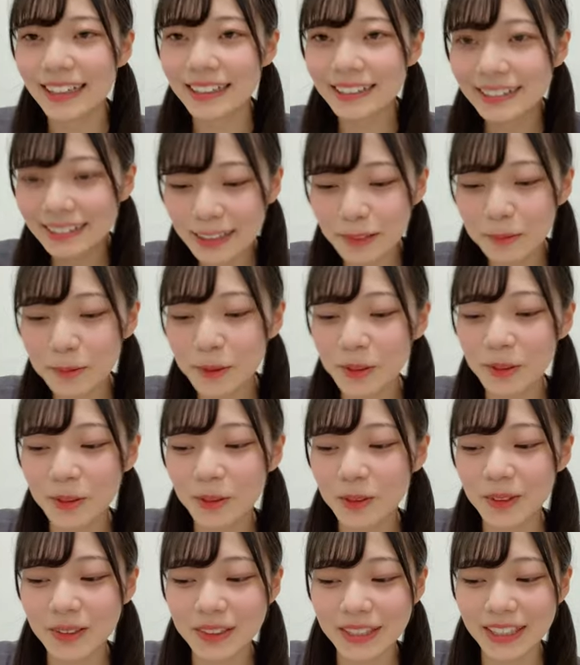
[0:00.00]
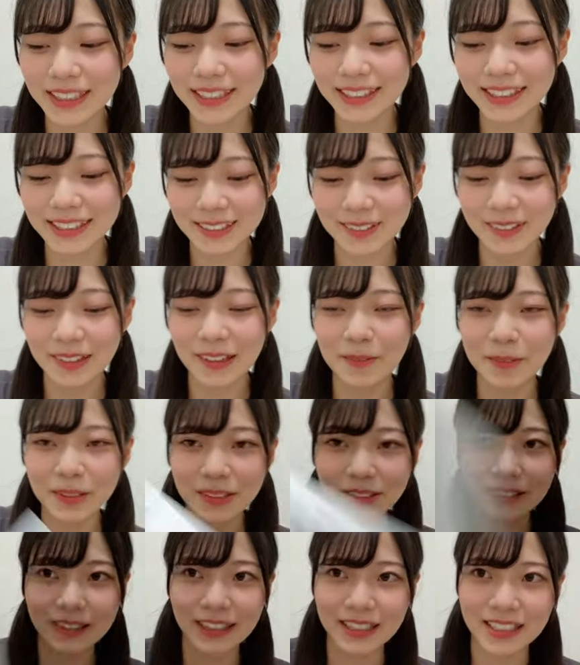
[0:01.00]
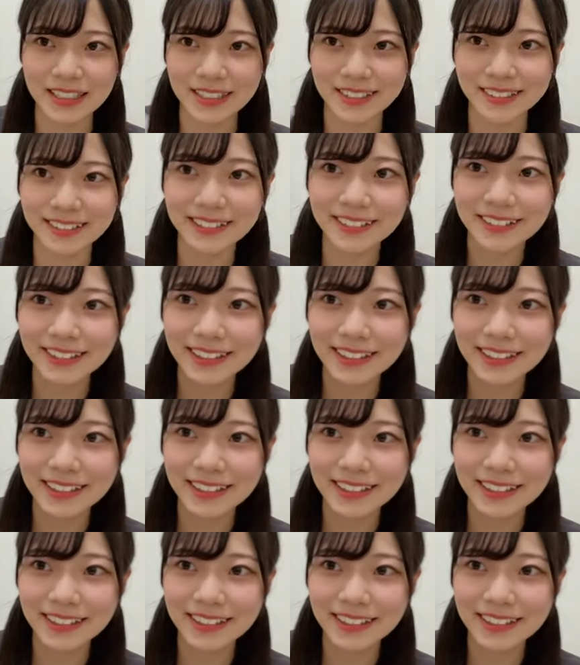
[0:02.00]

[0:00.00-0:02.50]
何回もこれ踊ってたんですよヘビーローテーション